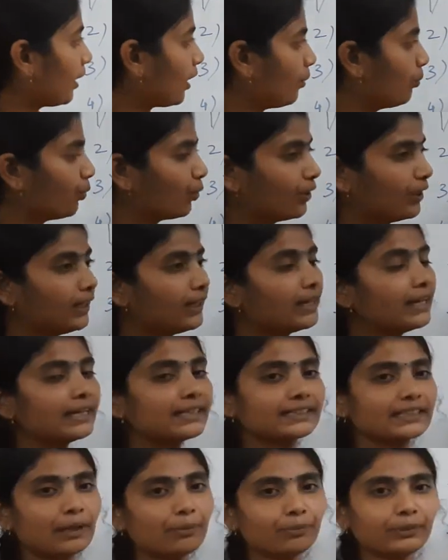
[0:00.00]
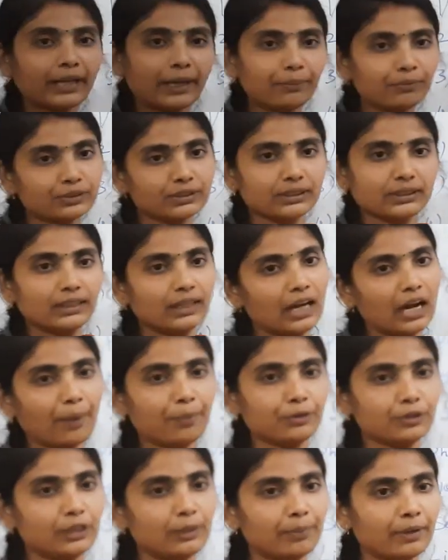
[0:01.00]
பார்க்கும்போது சம்டைம்ஸ்
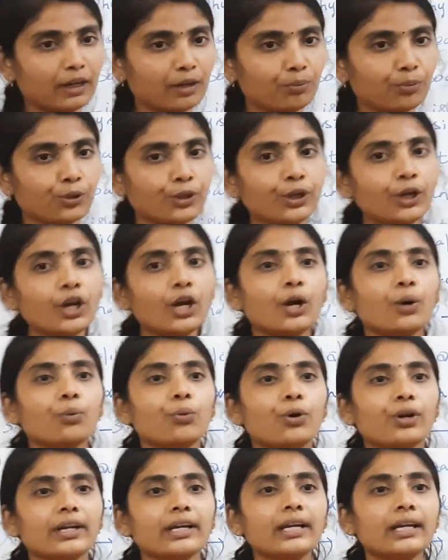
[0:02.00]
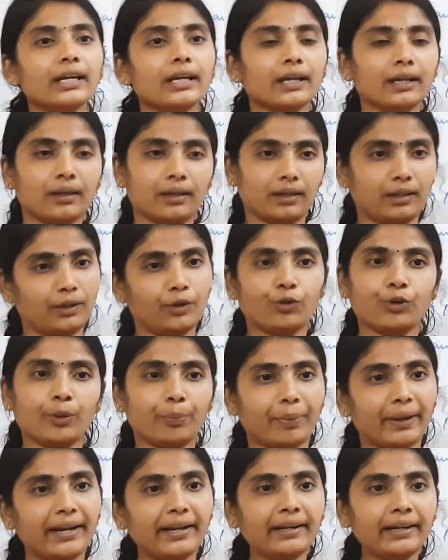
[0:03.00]
அப்படி சொல்லி பார்க்கும்போது ஒரு ஒரு
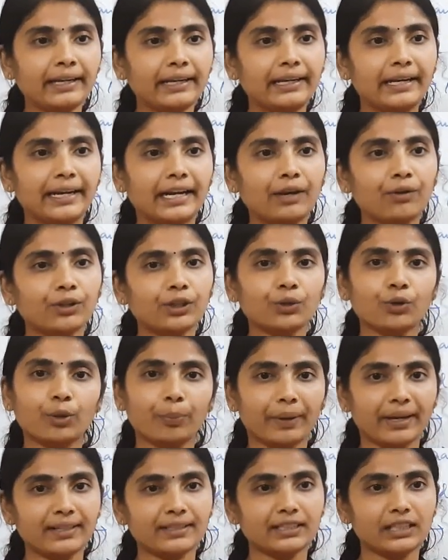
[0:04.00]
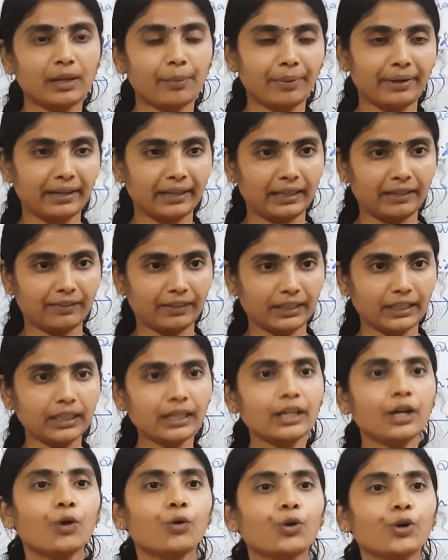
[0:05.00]
பென் இல்லைன்னா வந்து ஒரு பென்சில் அப்படின்றத வந்து
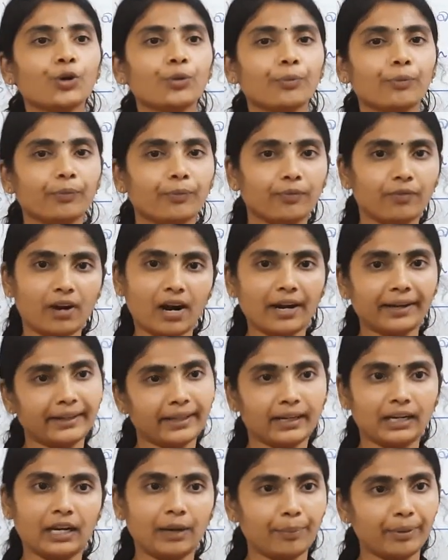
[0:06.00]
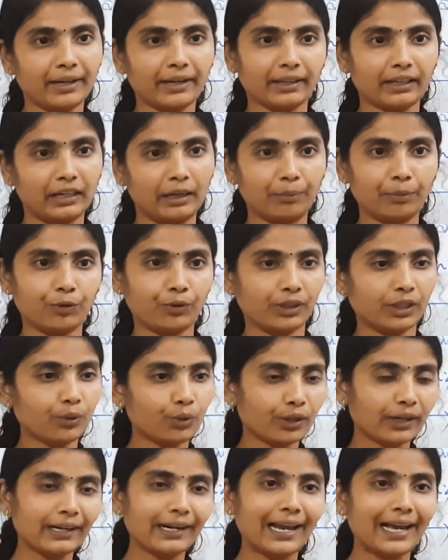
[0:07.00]
ஒரு வாட்டரில் அப்படின்றத நம்ம வந்து
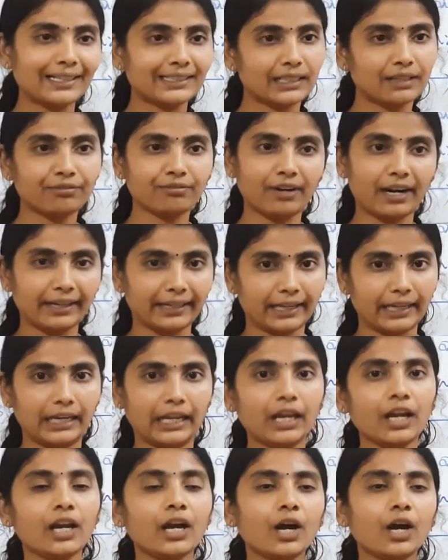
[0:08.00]
ஒரு கிளாஸ் ஆஃப் வாட்டரில்